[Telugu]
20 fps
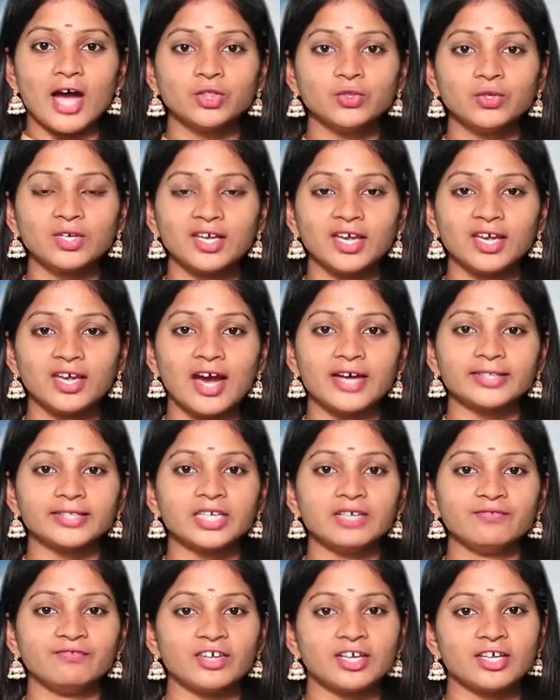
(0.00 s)
అందుకే
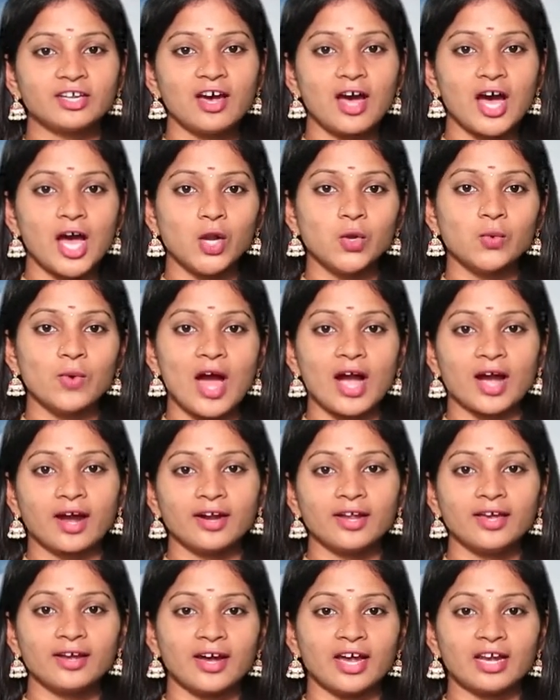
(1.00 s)
అతని విగ్రహాలు
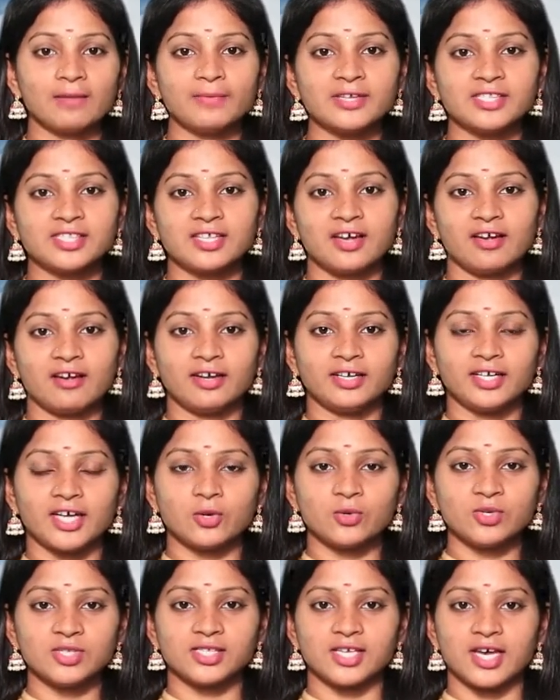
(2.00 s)
అక్కడే
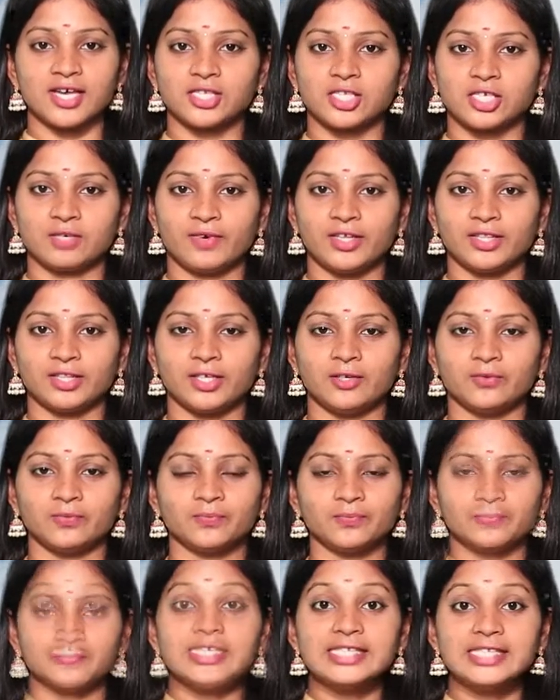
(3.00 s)
కనిపిస్తాయంటారు శాస్త్రవేత్తలు
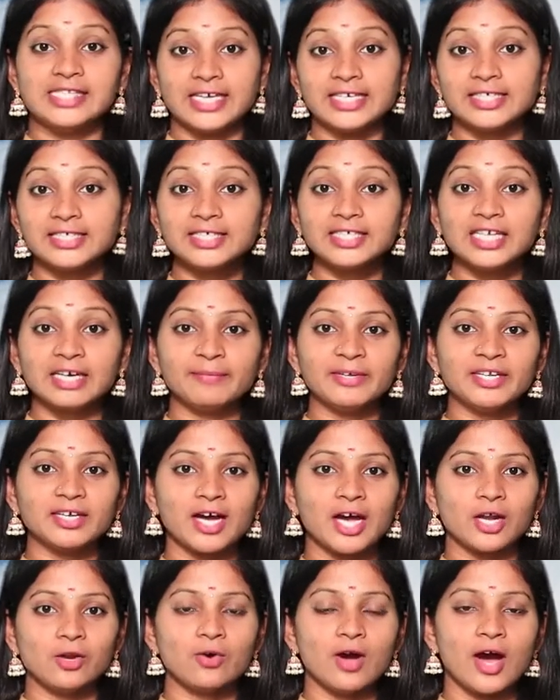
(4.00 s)
సెంట్రల్
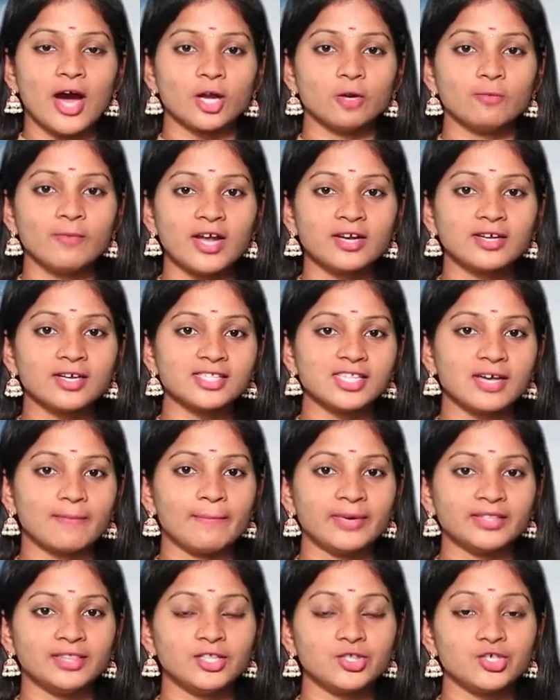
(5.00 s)
అమెరికాలో హనుమానికి
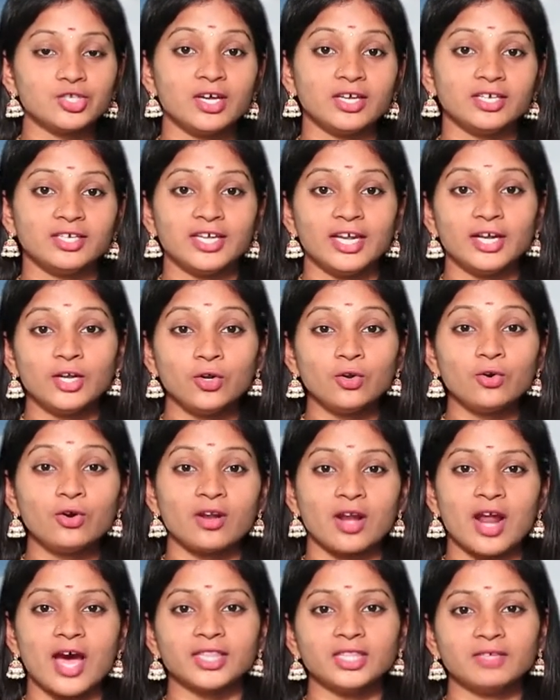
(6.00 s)
సంబంధించిన ఎన్నో
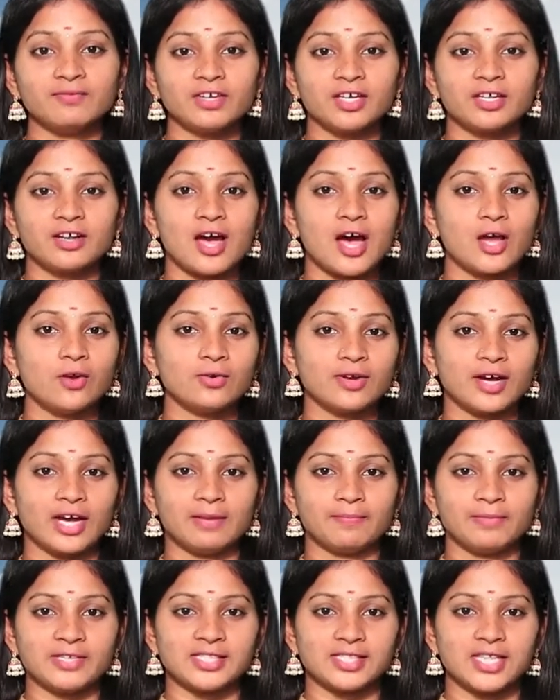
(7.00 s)
రాతి విగ్రహాలు
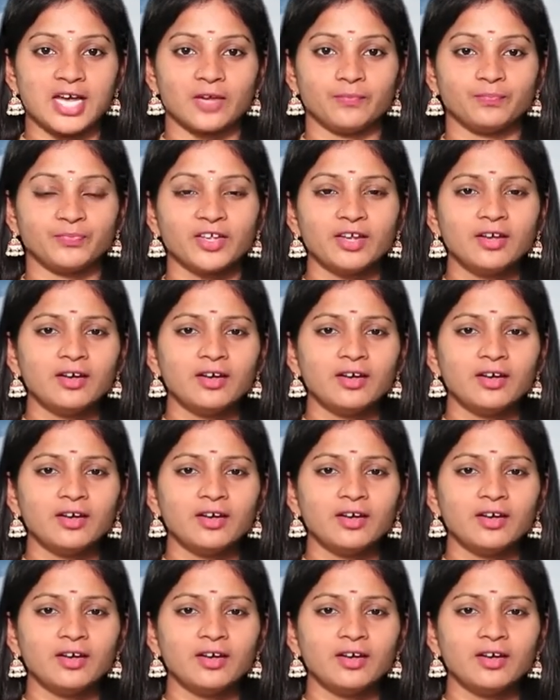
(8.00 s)
కనిపిస్తాయి